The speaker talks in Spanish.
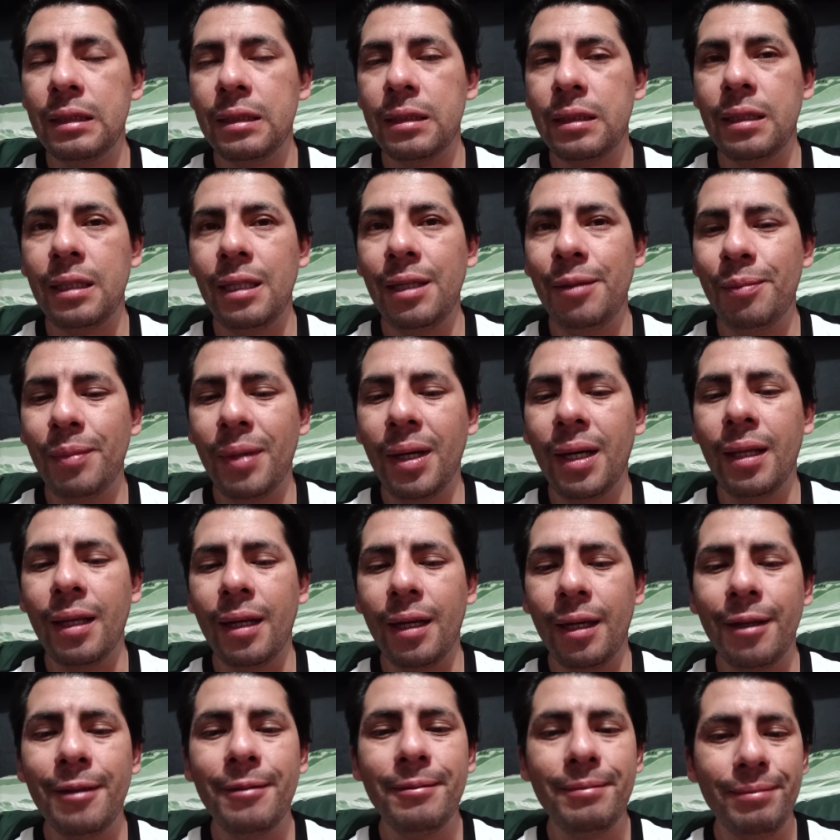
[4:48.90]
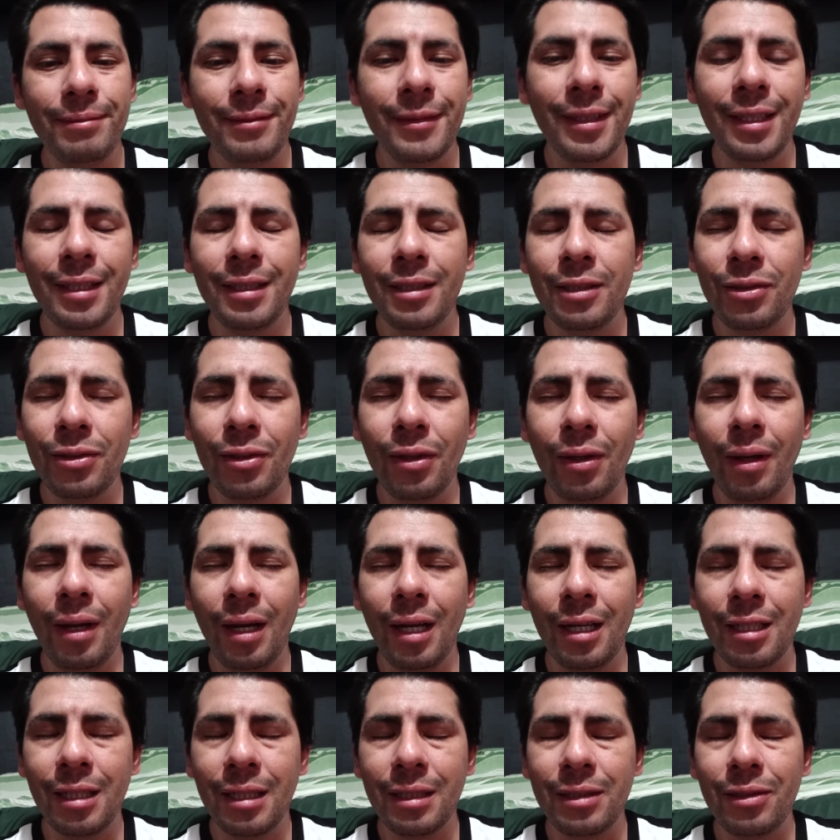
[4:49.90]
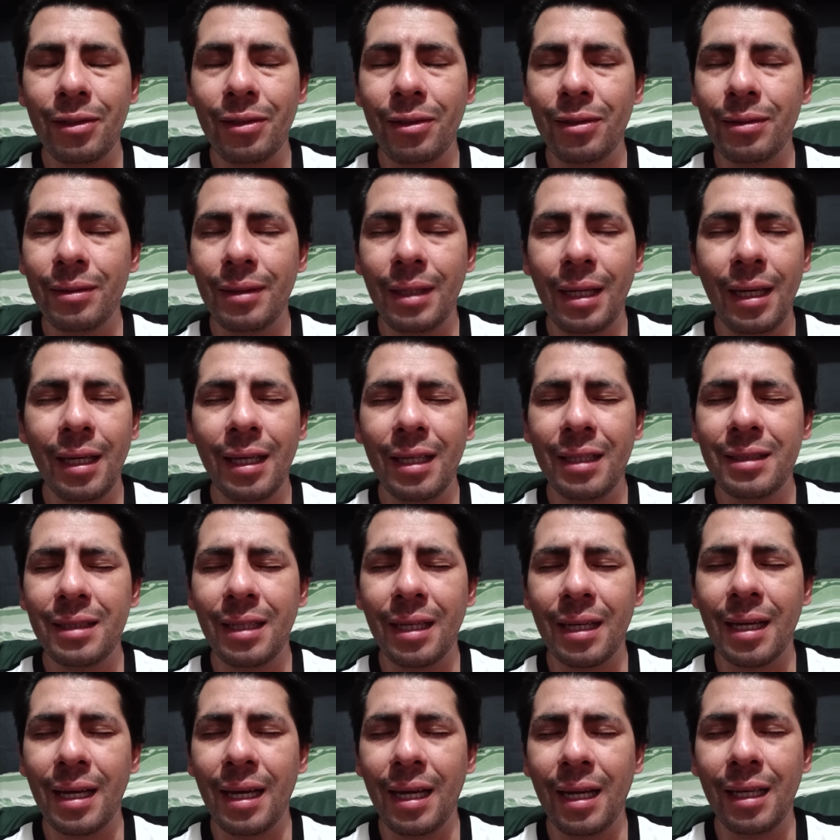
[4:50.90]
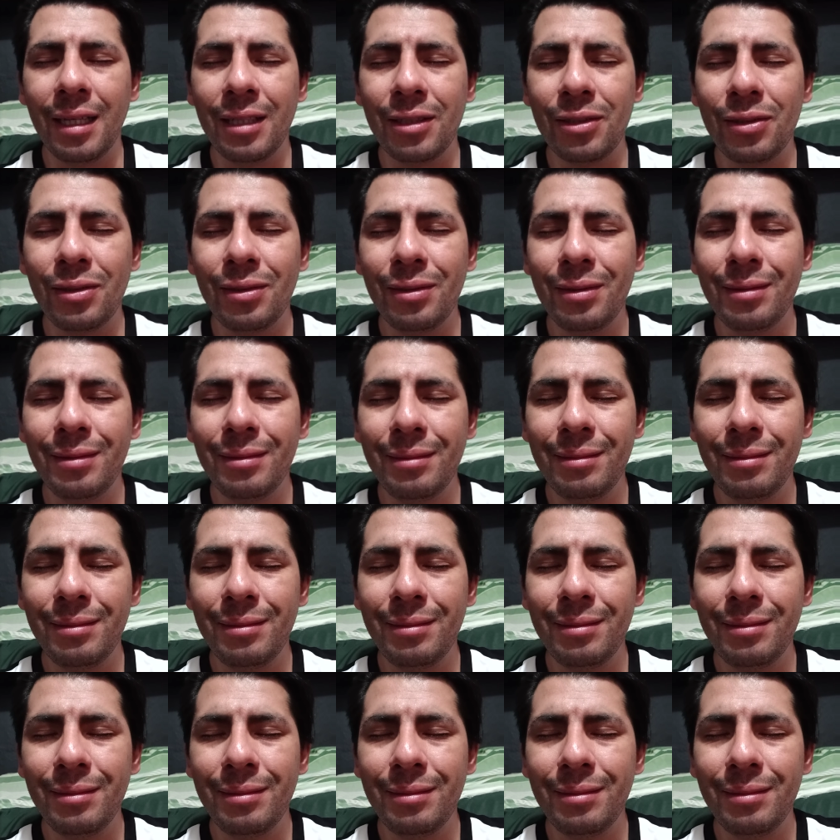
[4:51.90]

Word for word: Sí, padre. Tienes toda la razón, hay que sacar eso.